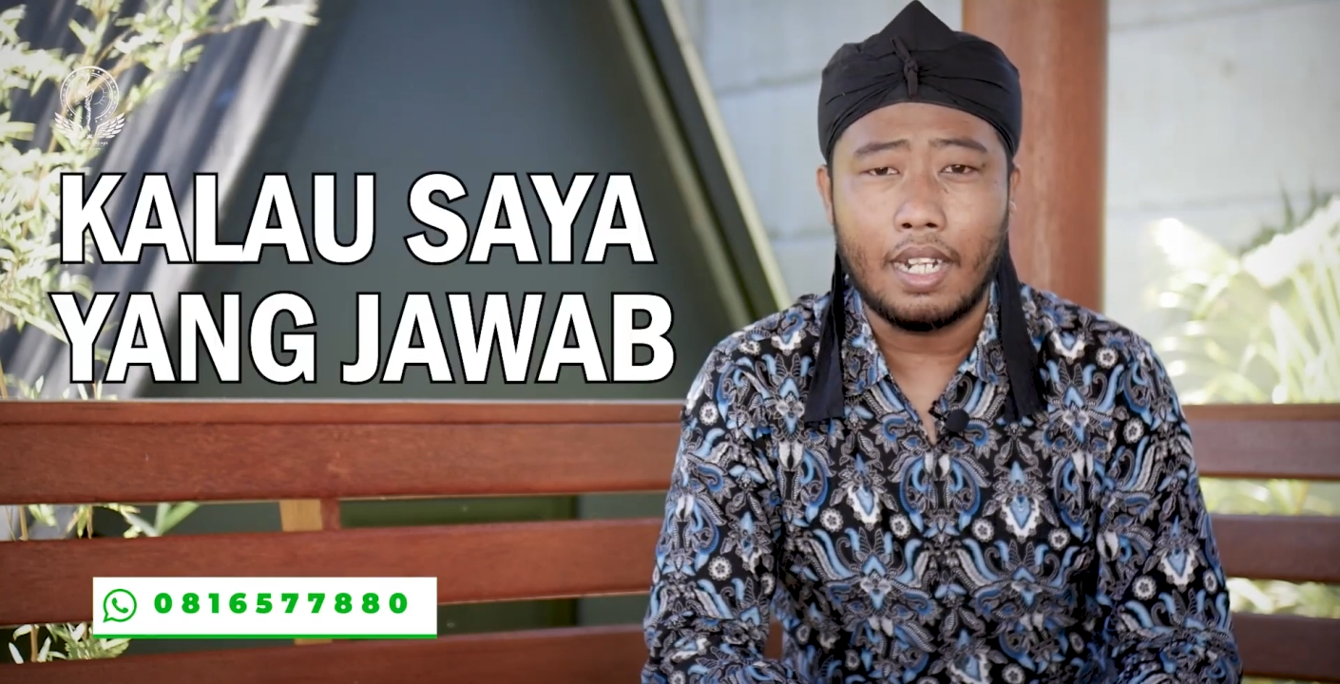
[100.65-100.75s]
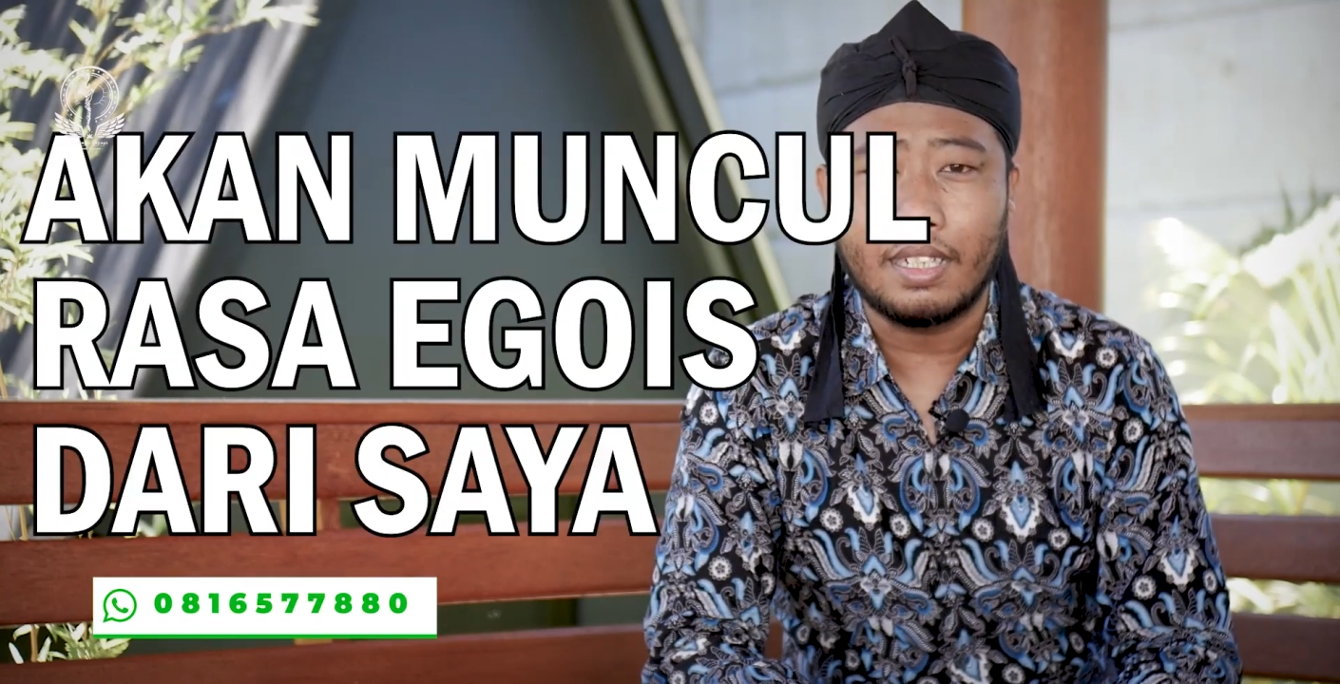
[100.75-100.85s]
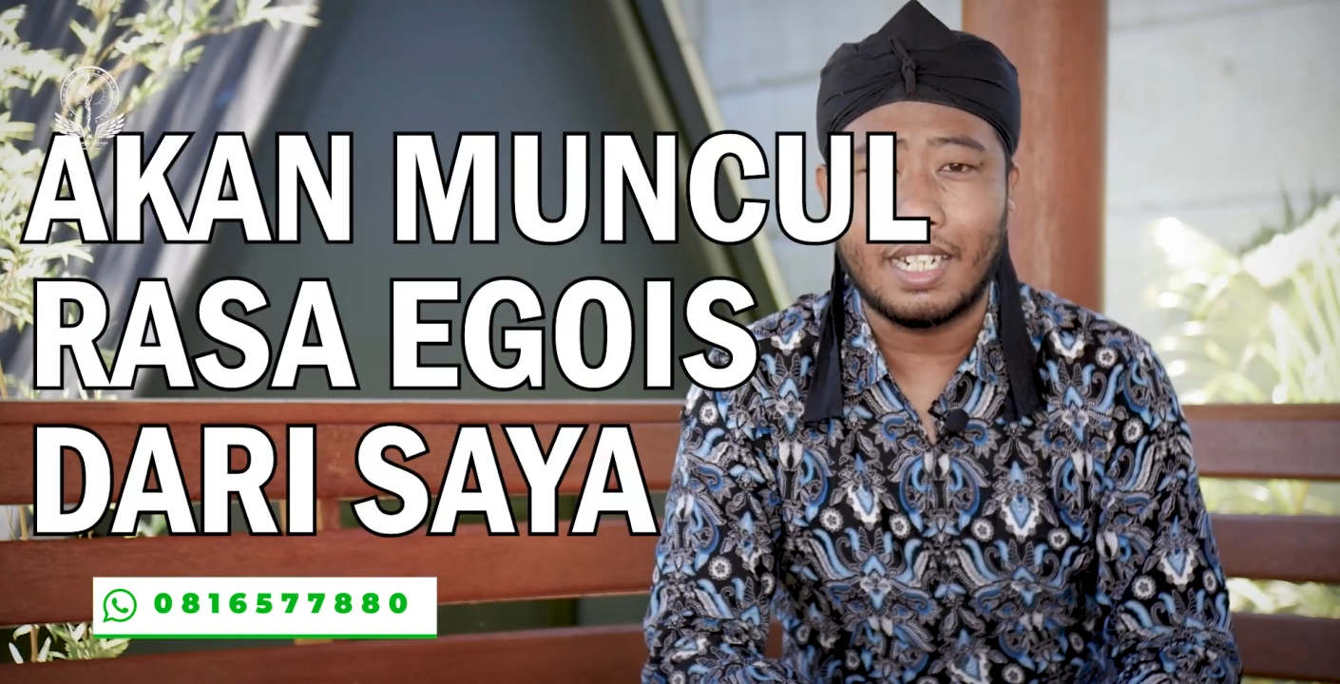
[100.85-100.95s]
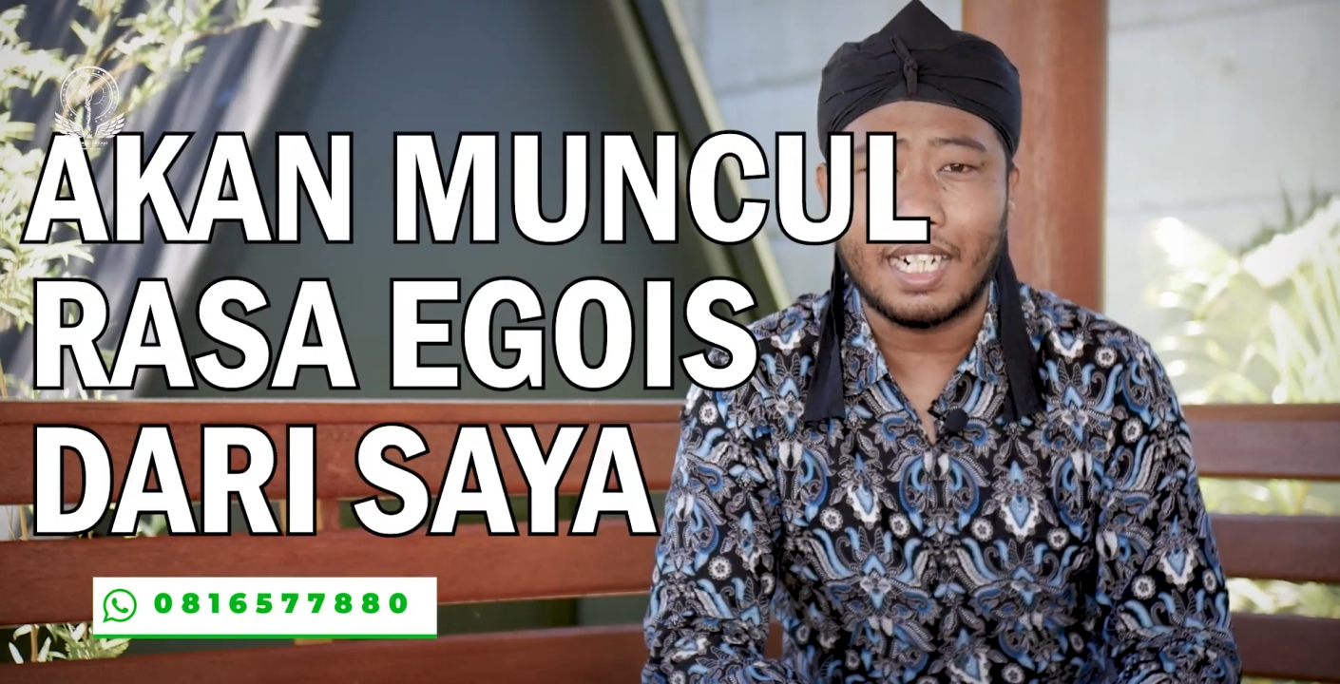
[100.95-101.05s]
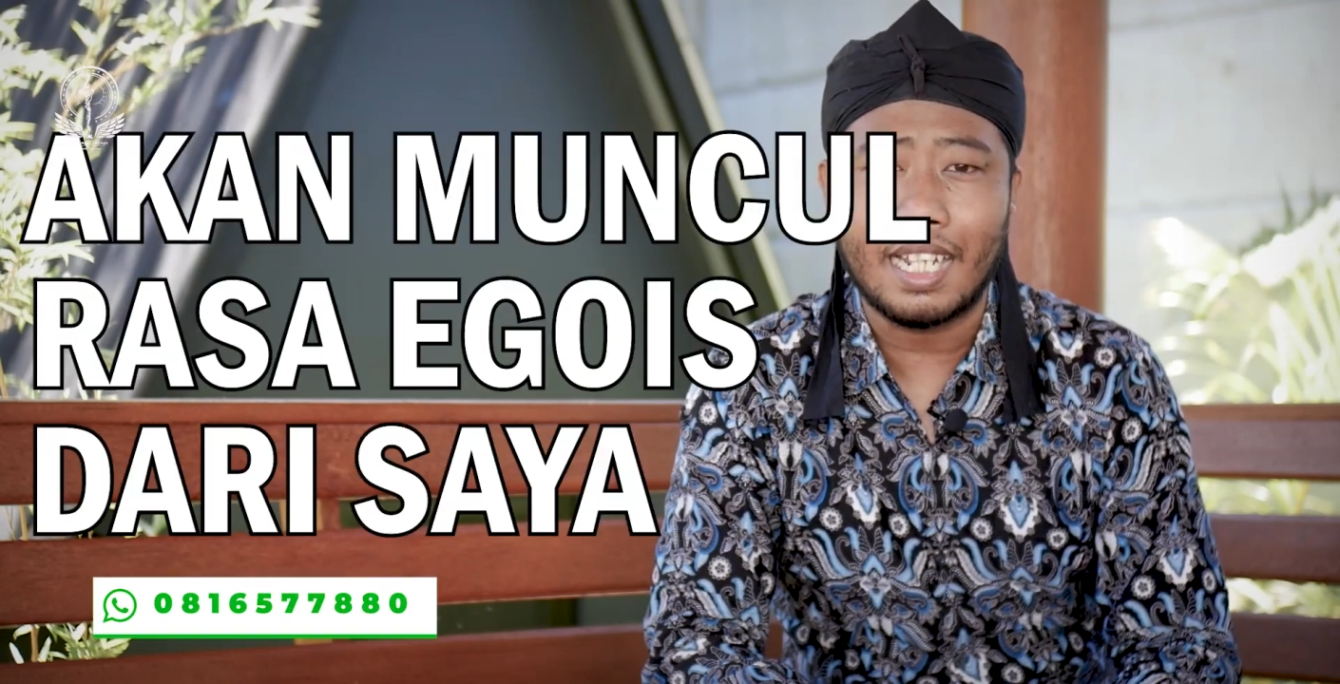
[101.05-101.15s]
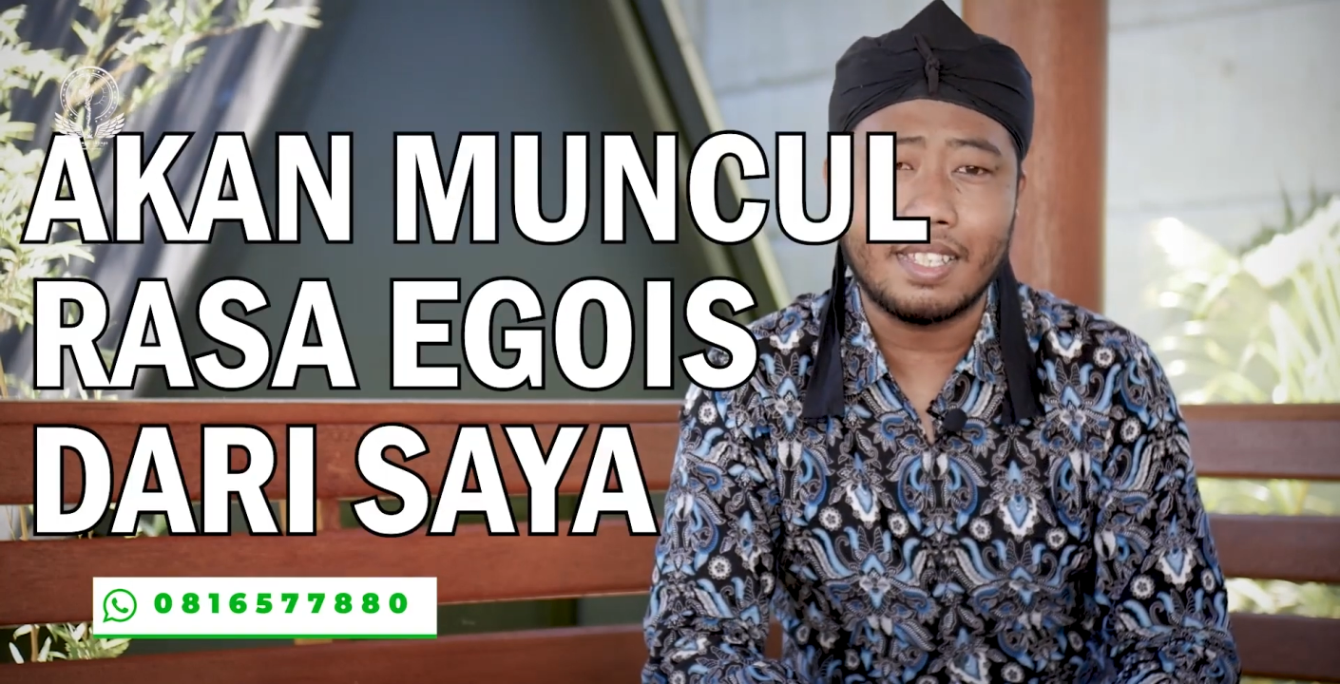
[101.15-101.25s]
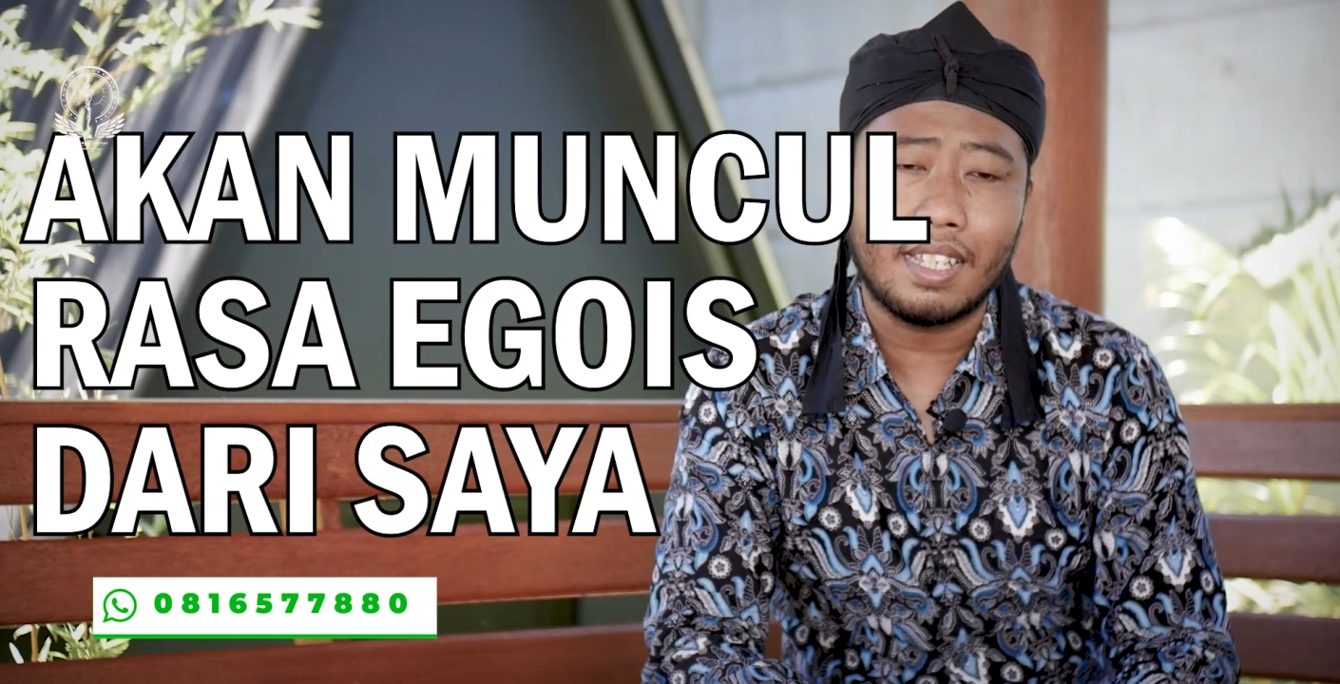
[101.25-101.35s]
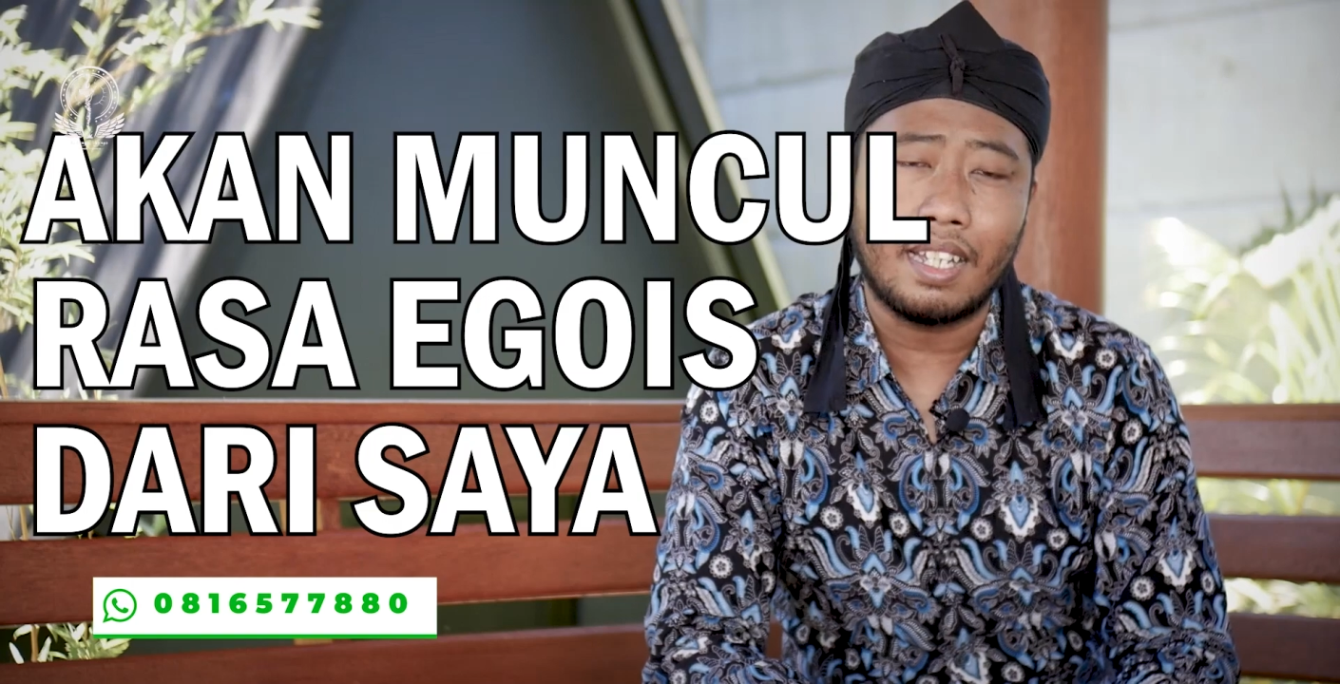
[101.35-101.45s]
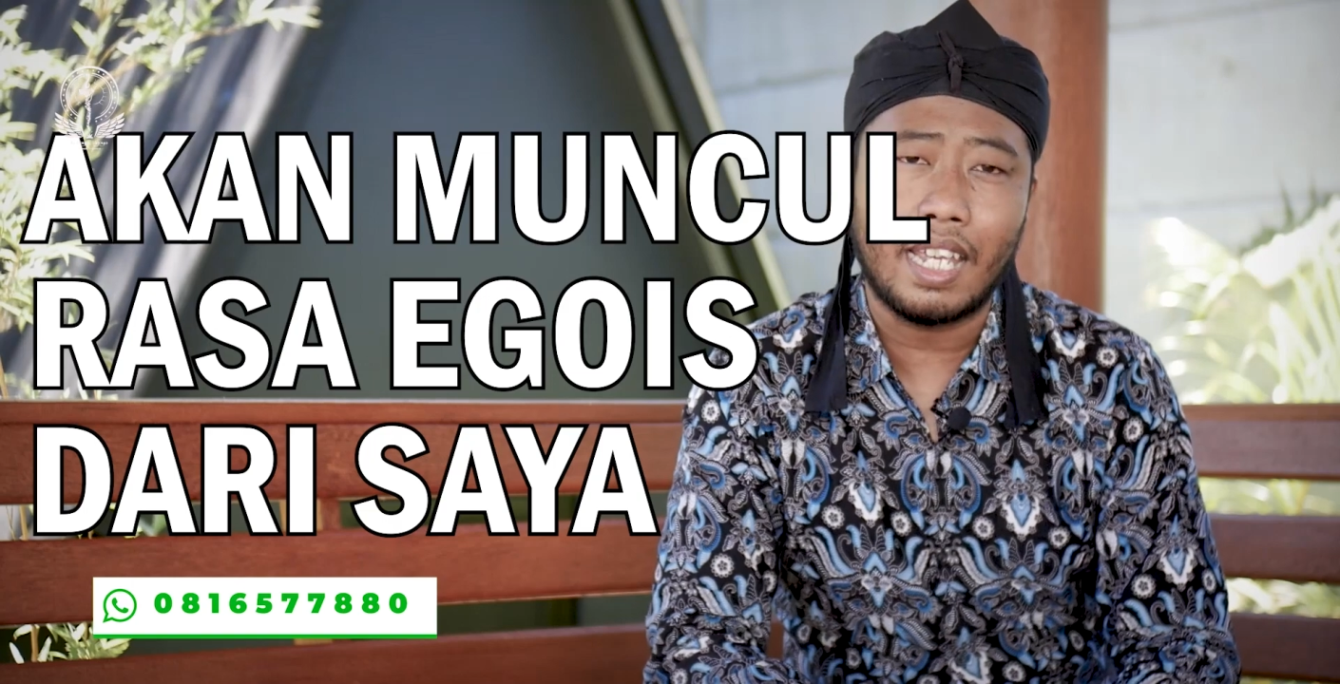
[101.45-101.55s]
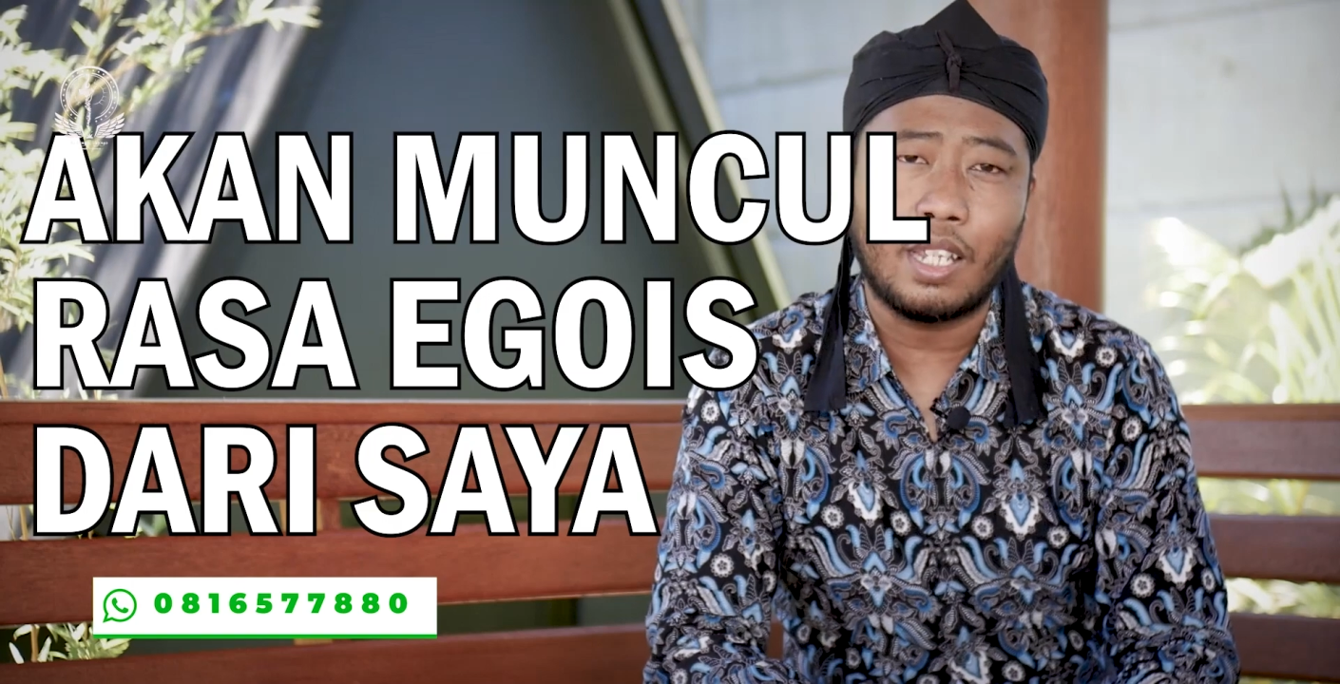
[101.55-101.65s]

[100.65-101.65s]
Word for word: ada rasa